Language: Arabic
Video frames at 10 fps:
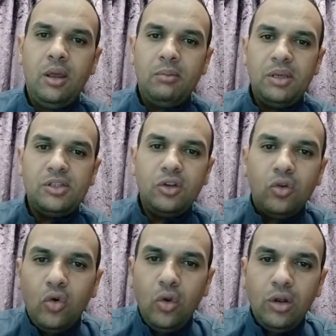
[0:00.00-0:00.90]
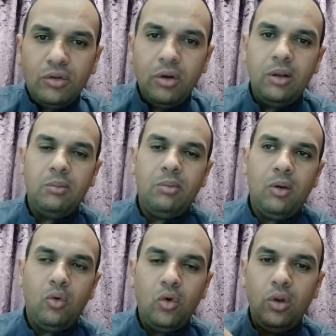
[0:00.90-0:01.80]
بحيث إن كل طالب
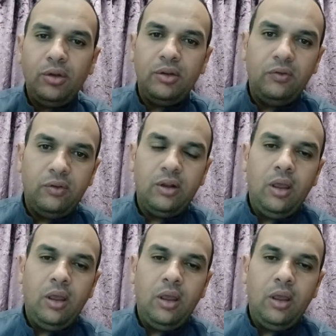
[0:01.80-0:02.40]
أو كل طفل